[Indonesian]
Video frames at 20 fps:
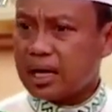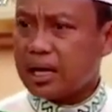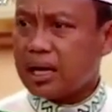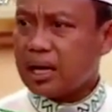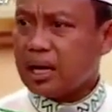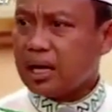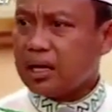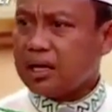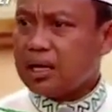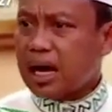
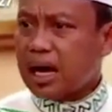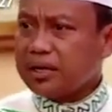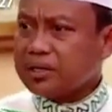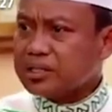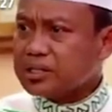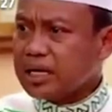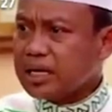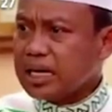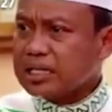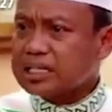Ya.
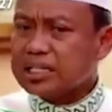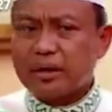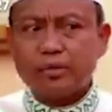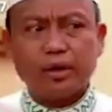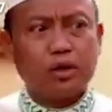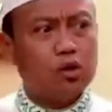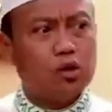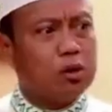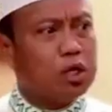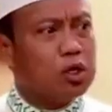Tidak
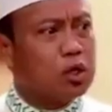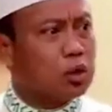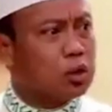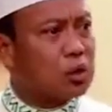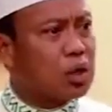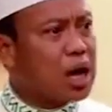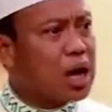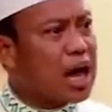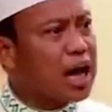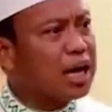disenang sama
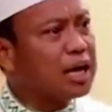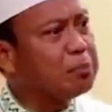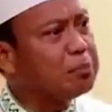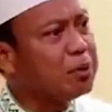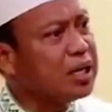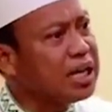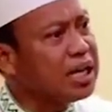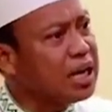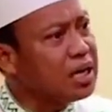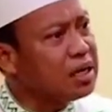gubernur.
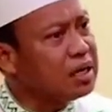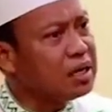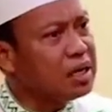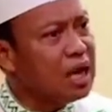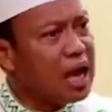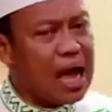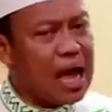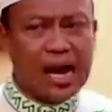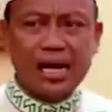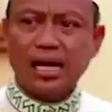Ada
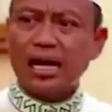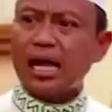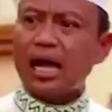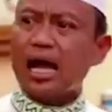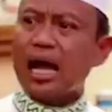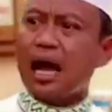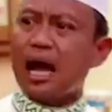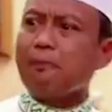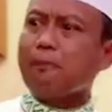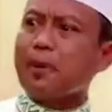pilihan?
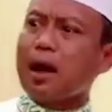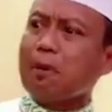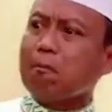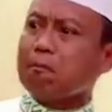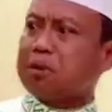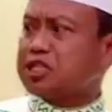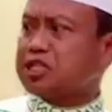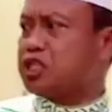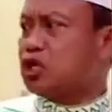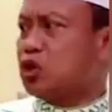Ada.
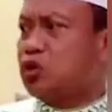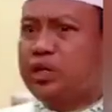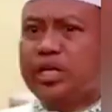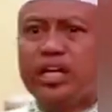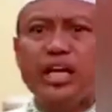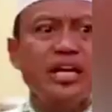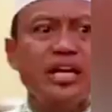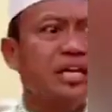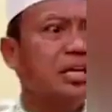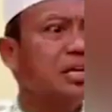Apa?
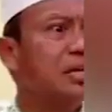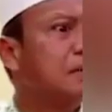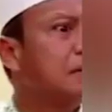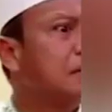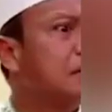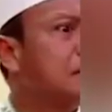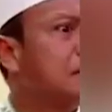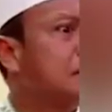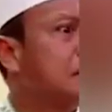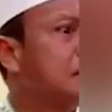Pensiun dini.
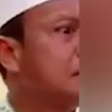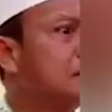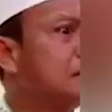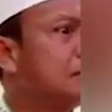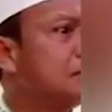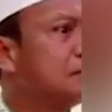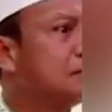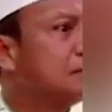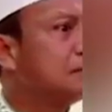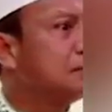
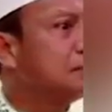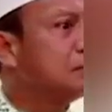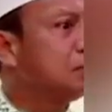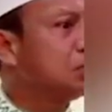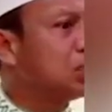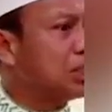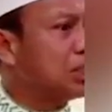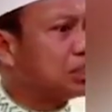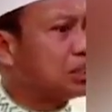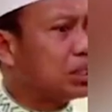
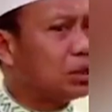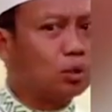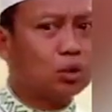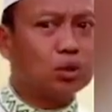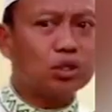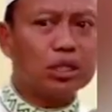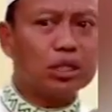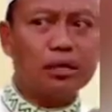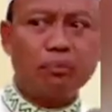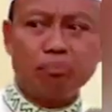
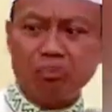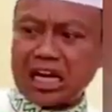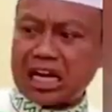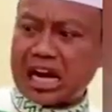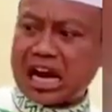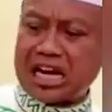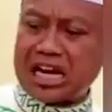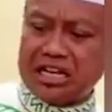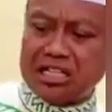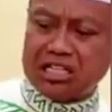Selesai
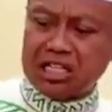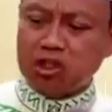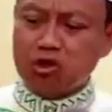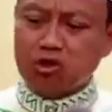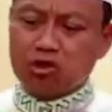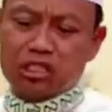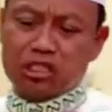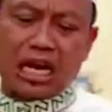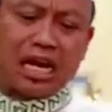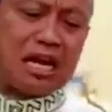urusan biar ada
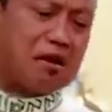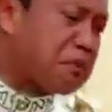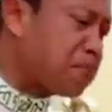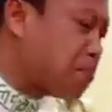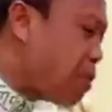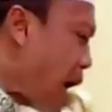di situ kita